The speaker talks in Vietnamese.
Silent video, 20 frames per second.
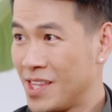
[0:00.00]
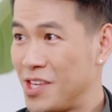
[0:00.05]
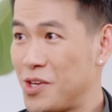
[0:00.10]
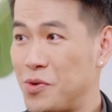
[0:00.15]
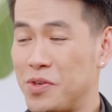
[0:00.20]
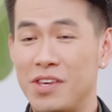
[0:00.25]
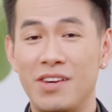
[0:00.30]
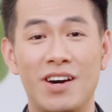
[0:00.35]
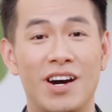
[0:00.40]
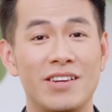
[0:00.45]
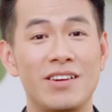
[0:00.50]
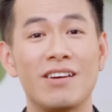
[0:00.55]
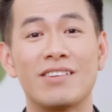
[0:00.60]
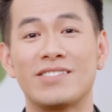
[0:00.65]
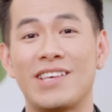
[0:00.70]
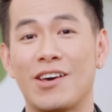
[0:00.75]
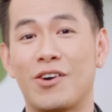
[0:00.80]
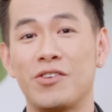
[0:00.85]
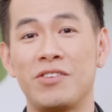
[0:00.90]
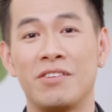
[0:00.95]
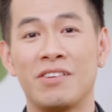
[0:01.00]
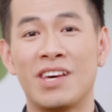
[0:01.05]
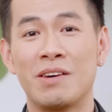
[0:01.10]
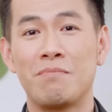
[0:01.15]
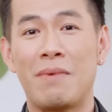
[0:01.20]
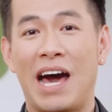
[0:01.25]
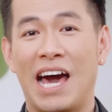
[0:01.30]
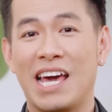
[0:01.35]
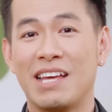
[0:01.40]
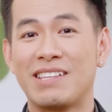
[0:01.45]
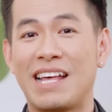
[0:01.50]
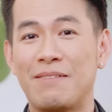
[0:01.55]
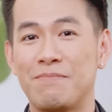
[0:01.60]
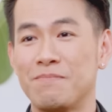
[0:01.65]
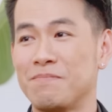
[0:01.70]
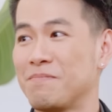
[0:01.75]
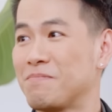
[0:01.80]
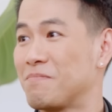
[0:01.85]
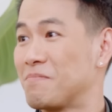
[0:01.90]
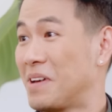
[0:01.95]
Ví dụ như ở Đức sẽ có những cái bãi
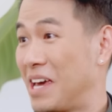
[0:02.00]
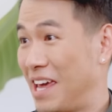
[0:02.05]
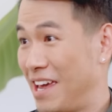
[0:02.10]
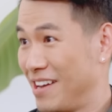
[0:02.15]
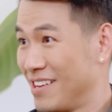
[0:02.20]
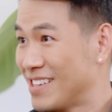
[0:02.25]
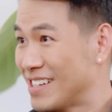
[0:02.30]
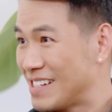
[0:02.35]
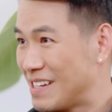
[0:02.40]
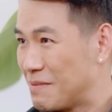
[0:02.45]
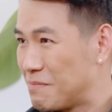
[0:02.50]
tắm biển,